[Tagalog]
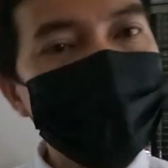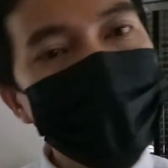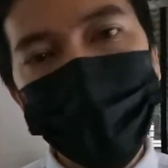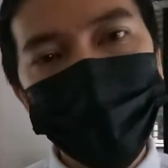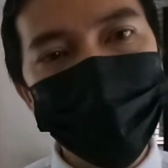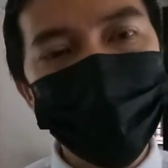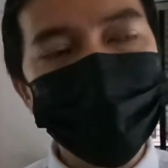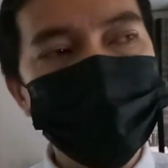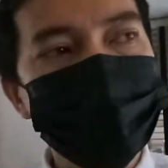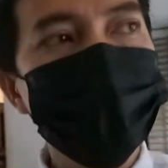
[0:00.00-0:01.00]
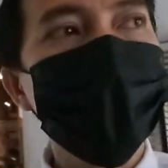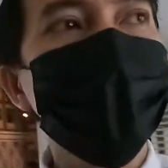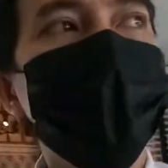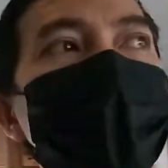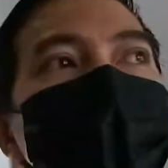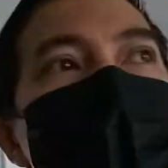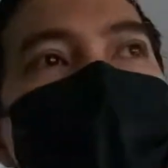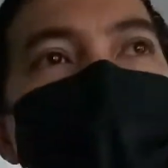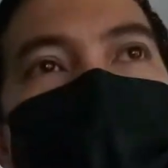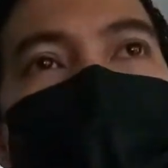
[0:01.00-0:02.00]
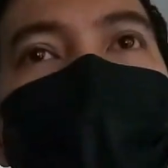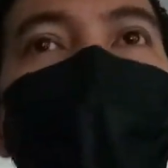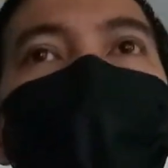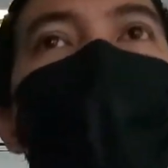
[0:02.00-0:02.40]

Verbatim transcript: tao so